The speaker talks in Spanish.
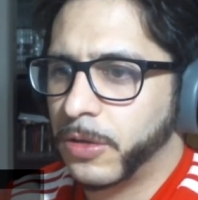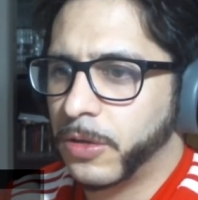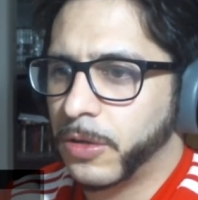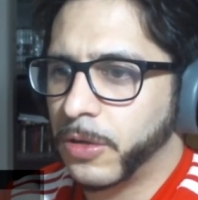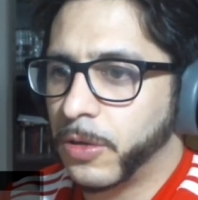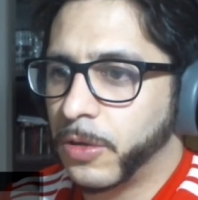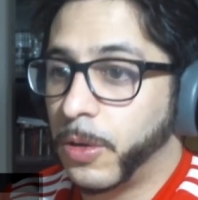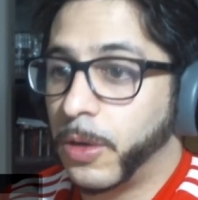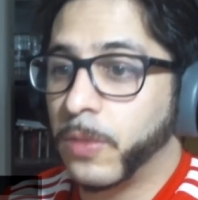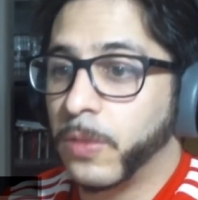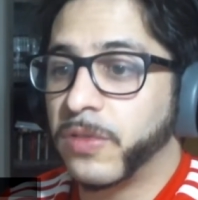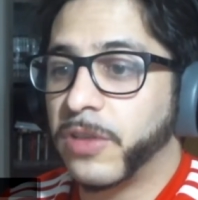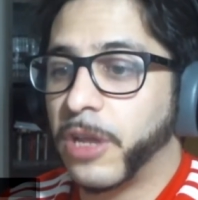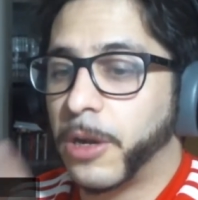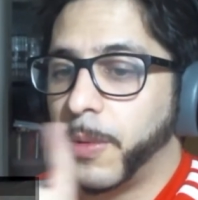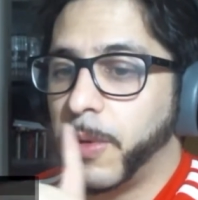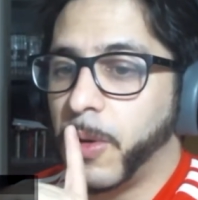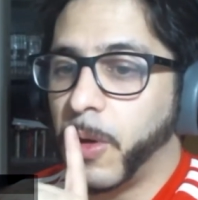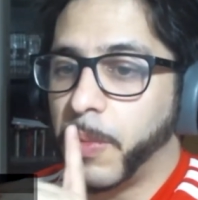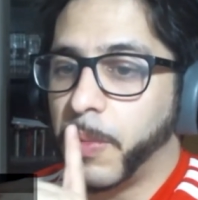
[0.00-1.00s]
no era un ser
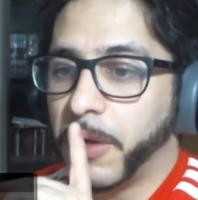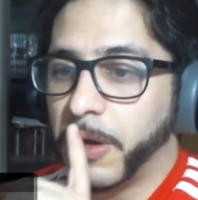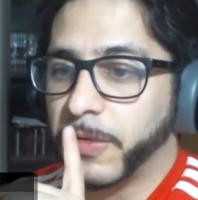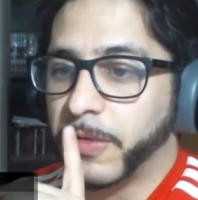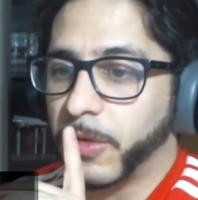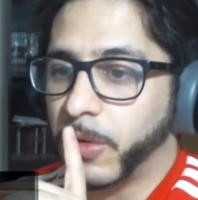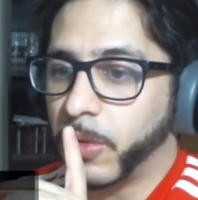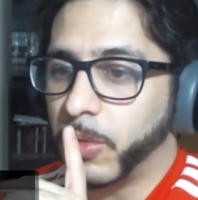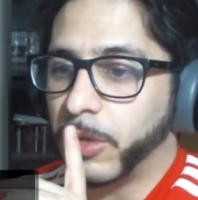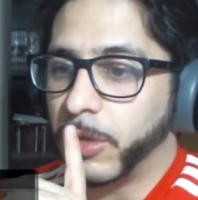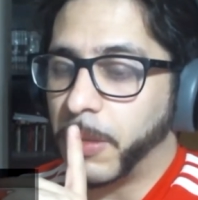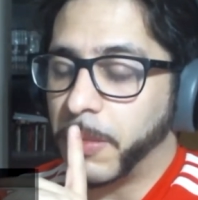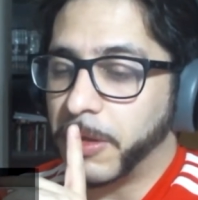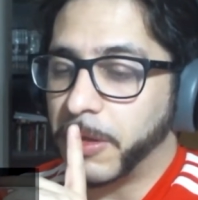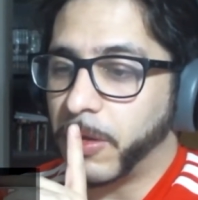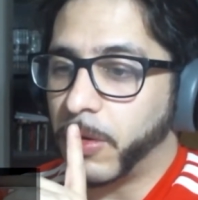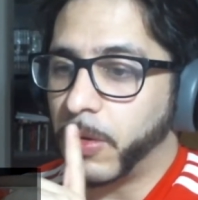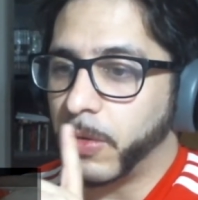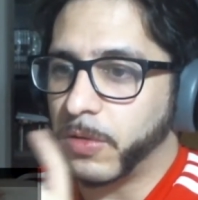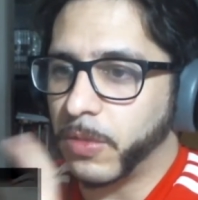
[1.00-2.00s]
vivo, por eso
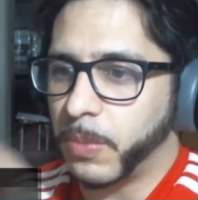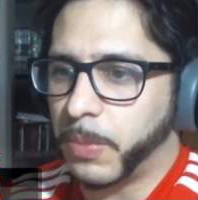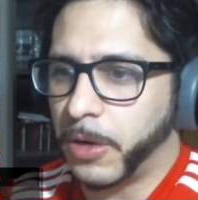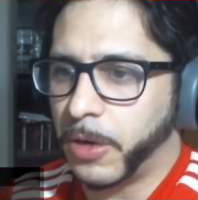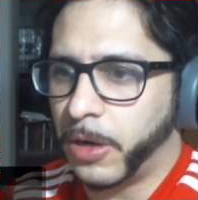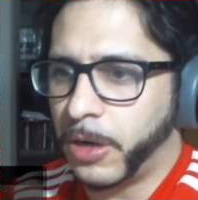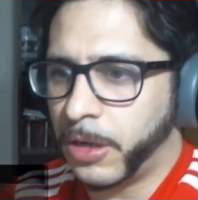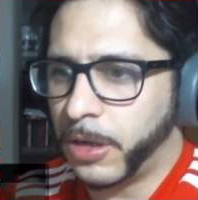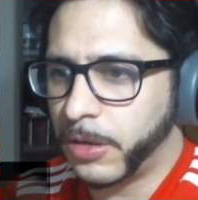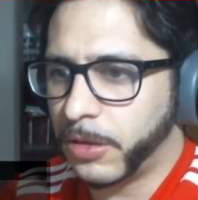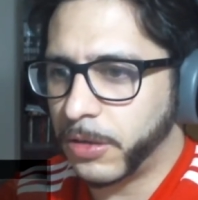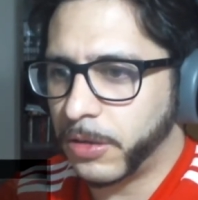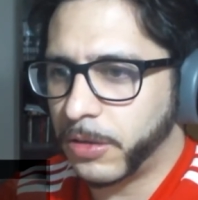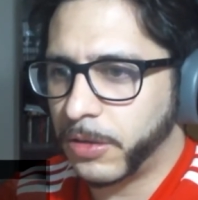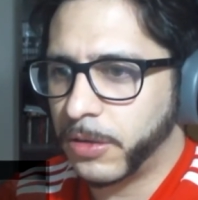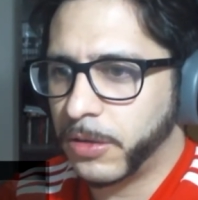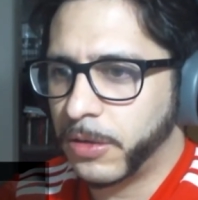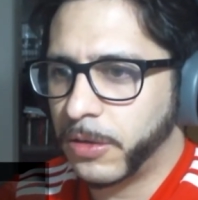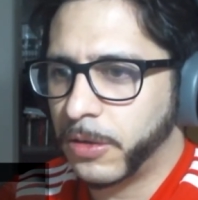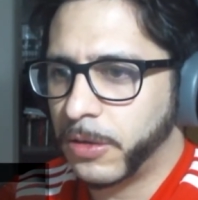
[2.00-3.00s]
justamente lo hizo. Pero ahora...
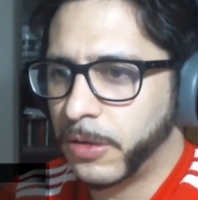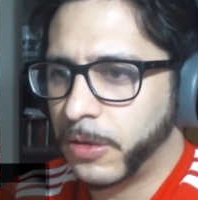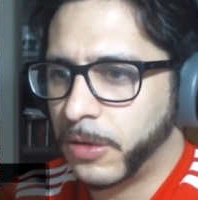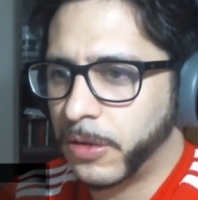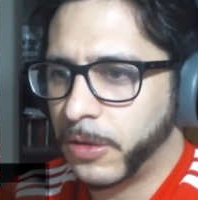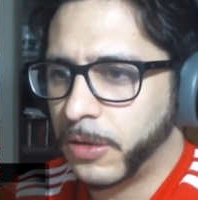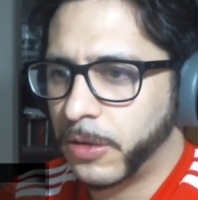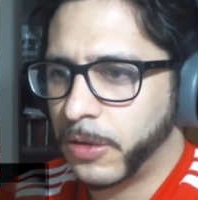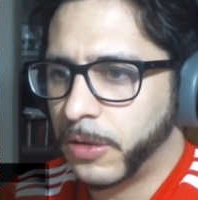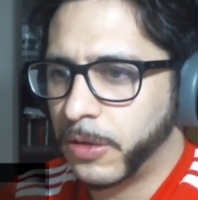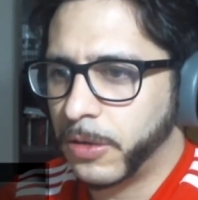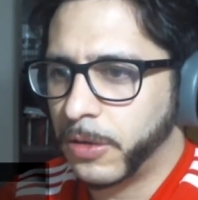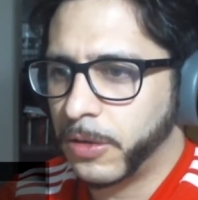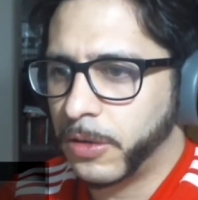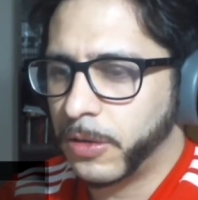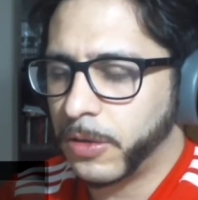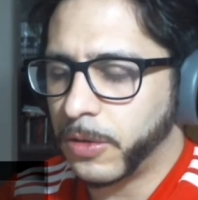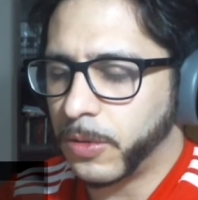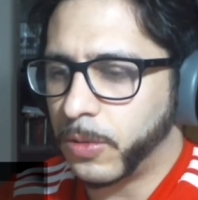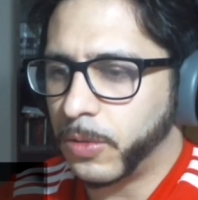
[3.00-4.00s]

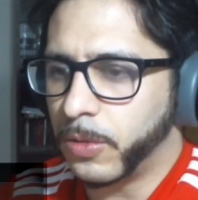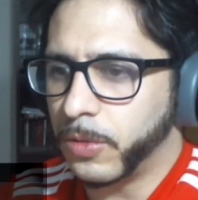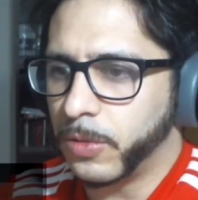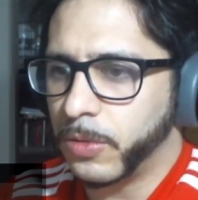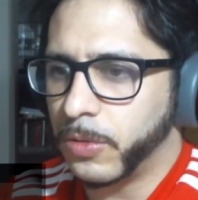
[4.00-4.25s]
Oh.